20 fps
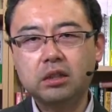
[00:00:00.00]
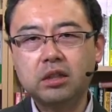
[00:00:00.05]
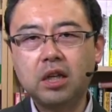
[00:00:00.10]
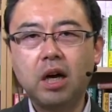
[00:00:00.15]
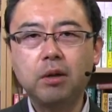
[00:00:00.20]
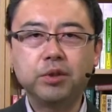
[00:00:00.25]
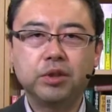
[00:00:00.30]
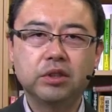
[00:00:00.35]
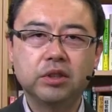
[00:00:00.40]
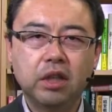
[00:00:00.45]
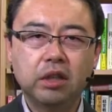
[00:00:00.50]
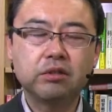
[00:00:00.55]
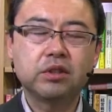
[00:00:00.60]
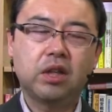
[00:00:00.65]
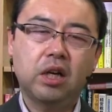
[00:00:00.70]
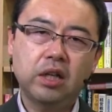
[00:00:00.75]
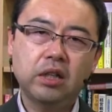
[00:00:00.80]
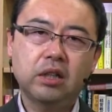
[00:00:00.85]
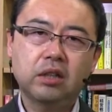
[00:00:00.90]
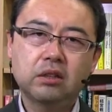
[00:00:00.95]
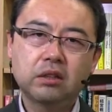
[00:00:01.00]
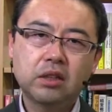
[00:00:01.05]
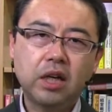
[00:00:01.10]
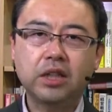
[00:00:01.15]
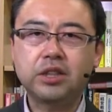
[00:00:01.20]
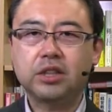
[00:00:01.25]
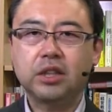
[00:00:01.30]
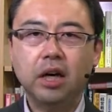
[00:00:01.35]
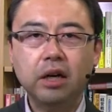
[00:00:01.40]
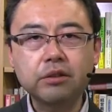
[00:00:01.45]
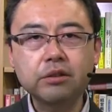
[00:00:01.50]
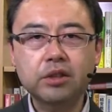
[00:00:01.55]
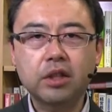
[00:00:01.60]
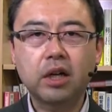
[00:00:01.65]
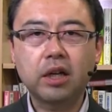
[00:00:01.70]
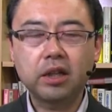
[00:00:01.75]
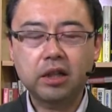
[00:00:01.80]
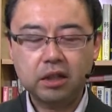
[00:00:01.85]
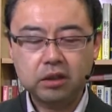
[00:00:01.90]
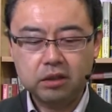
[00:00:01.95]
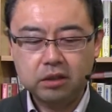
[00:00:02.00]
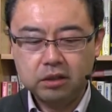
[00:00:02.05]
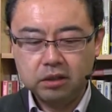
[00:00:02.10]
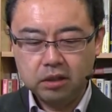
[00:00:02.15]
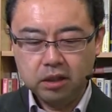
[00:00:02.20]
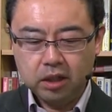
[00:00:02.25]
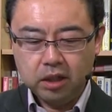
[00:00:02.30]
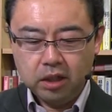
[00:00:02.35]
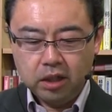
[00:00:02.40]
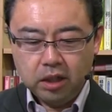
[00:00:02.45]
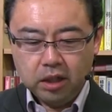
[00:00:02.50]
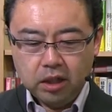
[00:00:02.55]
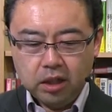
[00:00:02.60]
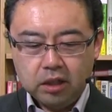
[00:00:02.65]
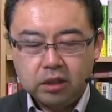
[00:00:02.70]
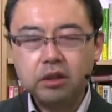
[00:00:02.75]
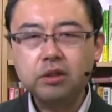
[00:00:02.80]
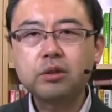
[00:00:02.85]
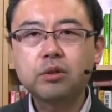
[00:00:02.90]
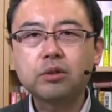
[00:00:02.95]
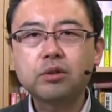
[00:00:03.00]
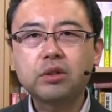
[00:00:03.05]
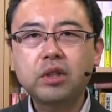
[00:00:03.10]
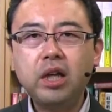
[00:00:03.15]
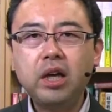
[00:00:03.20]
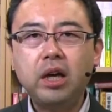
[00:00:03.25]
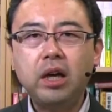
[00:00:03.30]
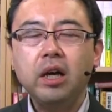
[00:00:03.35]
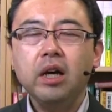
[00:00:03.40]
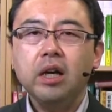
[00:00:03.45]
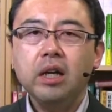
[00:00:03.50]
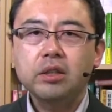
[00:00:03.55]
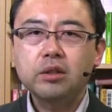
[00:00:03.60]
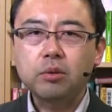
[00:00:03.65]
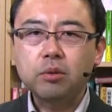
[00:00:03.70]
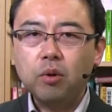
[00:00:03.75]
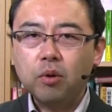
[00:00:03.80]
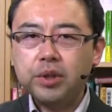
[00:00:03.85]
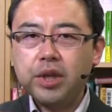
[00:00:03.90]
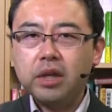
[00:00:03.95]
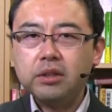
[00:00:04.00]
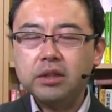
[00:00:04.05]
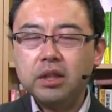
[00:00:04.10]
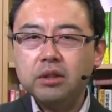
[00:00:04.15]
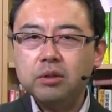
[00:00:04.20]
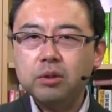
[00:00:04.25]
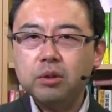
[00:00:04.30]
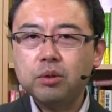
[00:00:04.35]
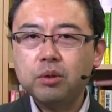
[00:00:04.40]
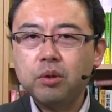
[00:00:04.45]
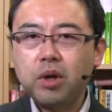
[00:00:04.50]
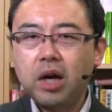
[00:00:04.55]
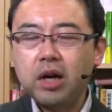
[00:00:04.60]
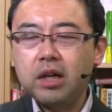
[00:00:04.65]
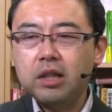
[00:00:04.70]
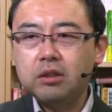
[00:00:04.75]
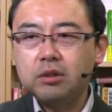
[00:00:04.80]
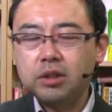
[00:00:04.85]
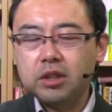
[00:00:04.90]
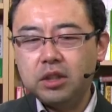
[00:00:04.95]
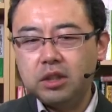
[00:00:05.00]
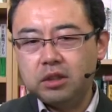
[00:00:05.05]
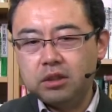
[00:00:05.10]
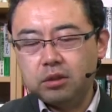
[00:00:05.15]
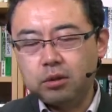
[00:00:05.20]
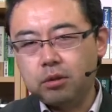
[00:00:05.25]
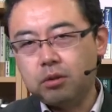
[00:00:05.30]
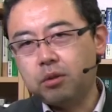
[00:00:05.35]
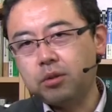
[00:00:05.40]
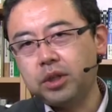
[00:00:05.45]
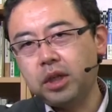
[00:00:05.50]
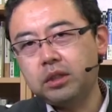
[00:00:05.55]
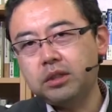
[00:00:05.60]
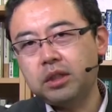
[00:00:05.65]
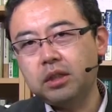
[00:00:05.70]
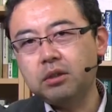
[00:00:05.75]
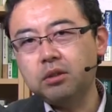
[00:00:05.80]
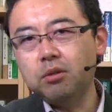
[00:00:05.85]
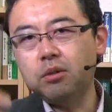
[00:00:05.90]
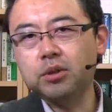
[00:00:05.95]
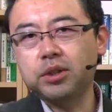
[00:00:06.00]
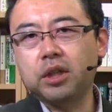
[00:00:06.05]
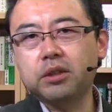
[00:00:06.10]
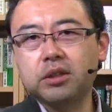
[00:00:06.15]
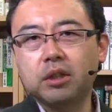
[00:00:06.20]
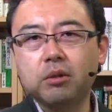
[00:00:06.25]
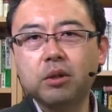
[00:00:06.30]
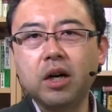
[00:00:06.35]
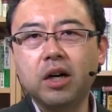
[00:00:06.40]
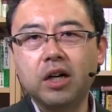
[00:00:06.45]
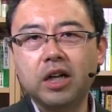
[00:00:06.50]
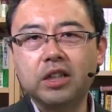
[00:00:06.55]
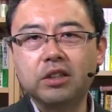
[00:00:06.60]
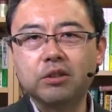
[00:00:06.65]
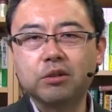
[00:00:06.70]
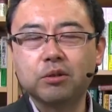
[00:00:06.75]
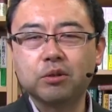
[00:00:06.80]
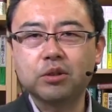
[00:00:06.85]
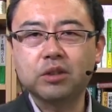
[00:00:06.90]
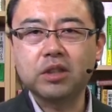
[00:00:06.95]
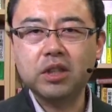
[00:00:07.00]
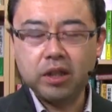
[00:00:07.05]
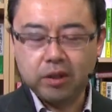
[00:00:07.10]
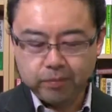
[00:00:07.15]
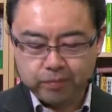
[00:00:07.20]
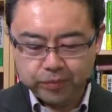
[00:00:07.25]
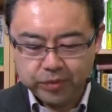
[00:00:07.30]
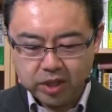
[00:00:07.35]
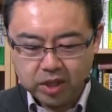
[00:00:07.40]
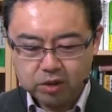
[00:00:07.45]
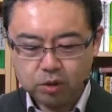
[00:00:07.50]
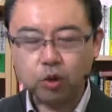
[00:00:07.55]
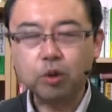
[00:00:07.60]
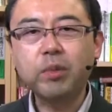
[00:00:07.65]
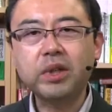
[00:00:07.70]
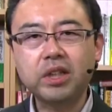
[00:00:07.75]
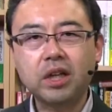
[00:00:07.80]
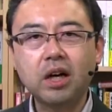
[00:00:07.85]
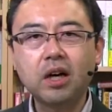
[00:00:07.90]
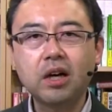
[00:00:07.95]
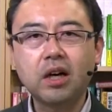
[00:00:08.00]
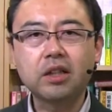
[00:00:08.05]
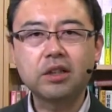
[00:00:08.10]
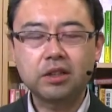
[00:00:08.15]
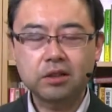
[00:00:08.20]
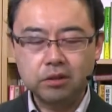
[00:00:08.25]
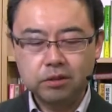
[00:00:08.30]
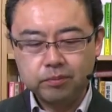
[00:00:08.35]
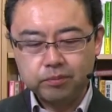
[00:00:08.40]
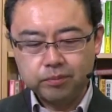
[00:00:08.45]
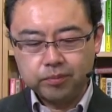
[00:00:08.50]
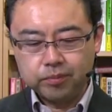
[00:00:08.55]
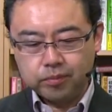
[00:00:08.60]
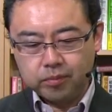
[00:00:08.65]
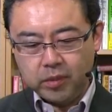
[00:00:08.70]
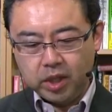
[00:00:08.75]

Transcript: サービスになるんじゃないか、価値があるんじゃないかっていうことで、そのお客さんのことを考えるときにそのお客さんのお客さんを考えるってことですね。そこまで考えていく。